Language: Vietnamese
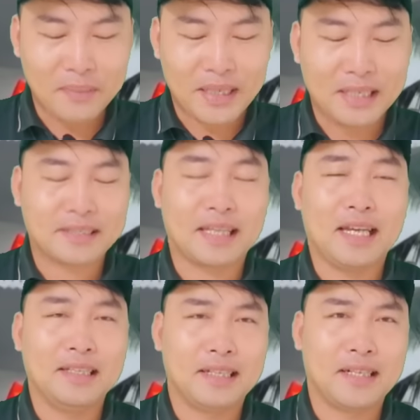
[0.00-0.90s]
chia
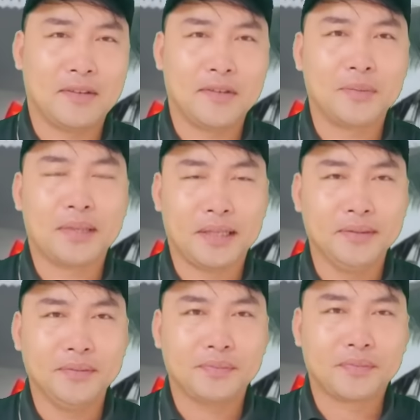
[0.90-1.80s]
sẻ những cái nội dung
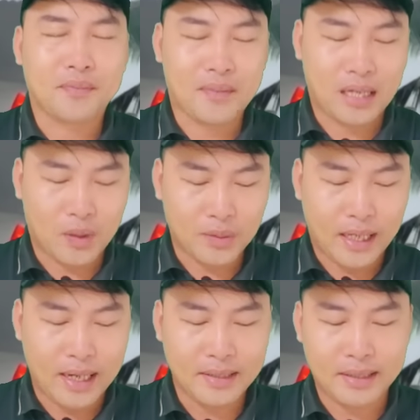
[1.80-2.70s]
chính cụ
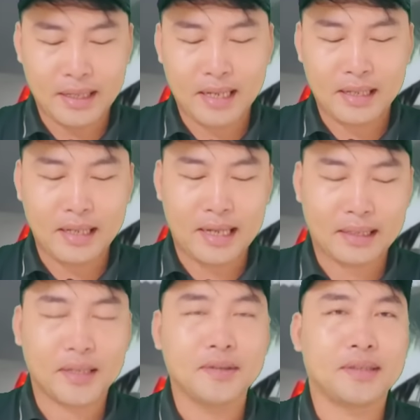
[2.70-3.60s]
thể thì à, Đinh
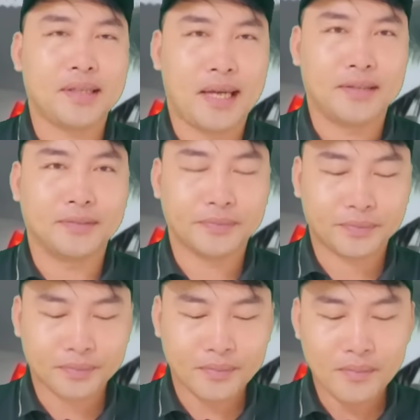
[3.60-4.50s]
Lan đã nói như thế này
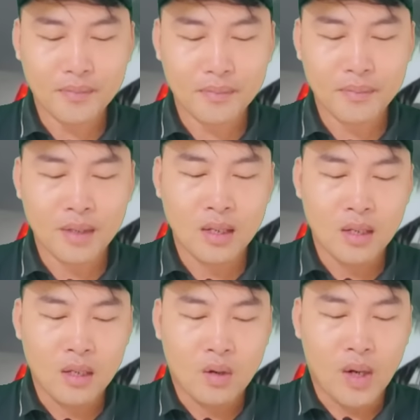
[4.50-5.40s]

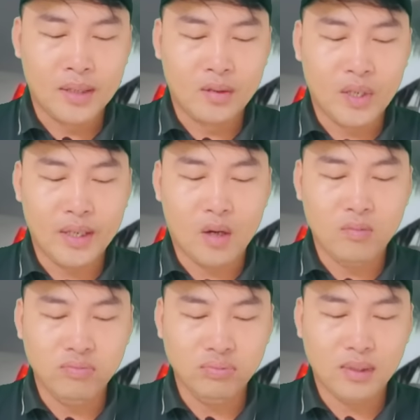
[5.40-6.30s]
Huỳnh Duy
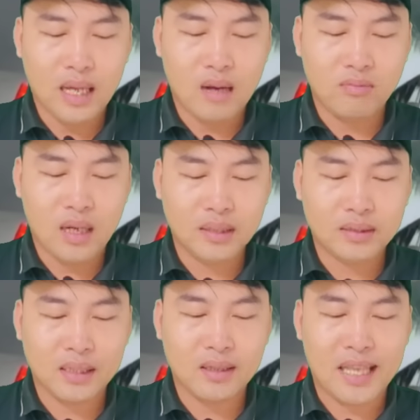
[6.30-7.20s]
Dũng ông hết
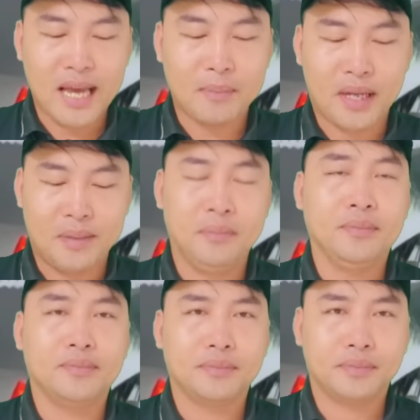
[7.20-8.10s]
sức nham
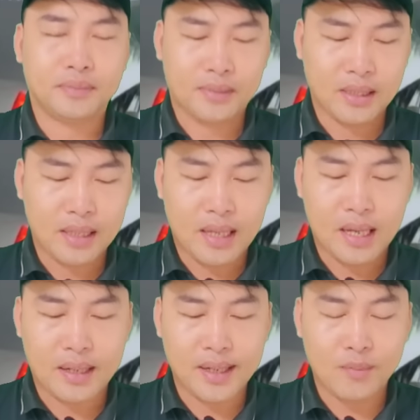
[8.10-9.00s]
hiểm
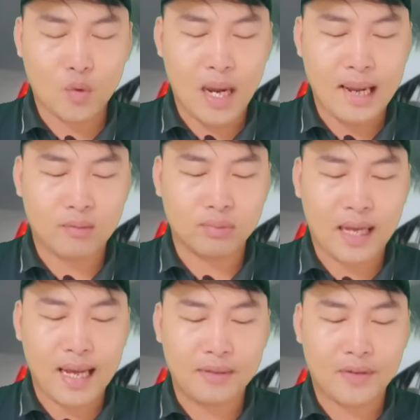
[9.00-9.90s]
à, đêm qua ông
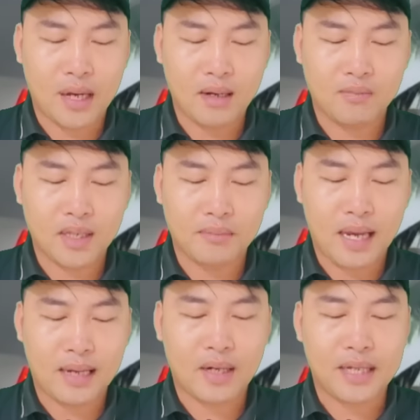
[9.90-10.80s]
thay vợ ông lên
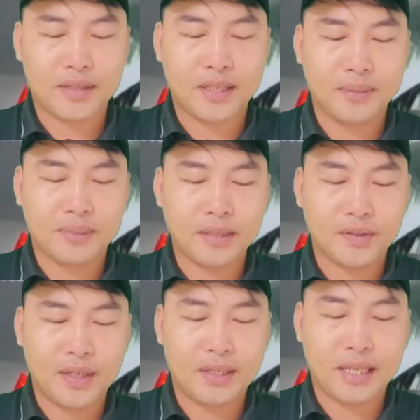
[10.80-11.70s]
mạng livestream để
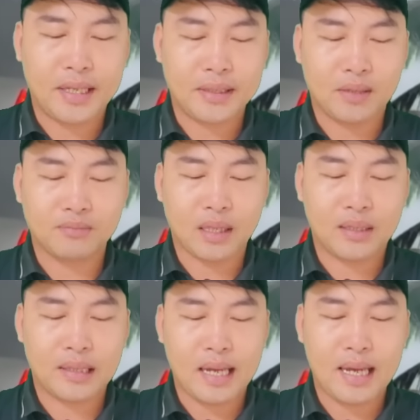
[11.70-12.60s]
tuyên truyền thông
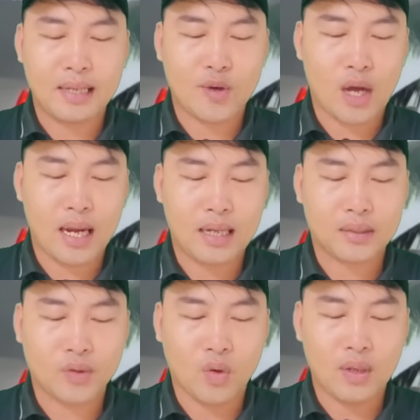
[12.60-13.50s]
tin đe dọa
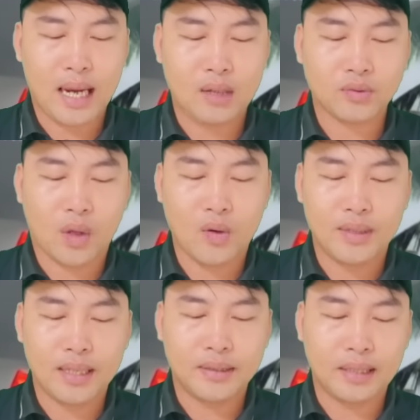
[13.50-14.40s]
là tố cáo
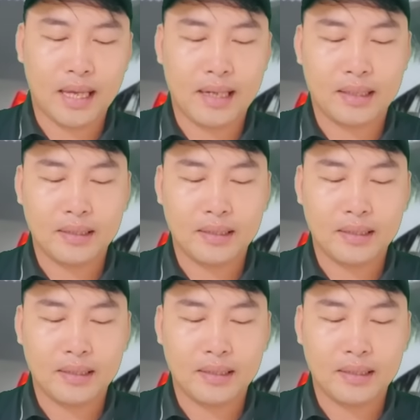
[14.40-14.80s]
tôi Đinh Thị Lan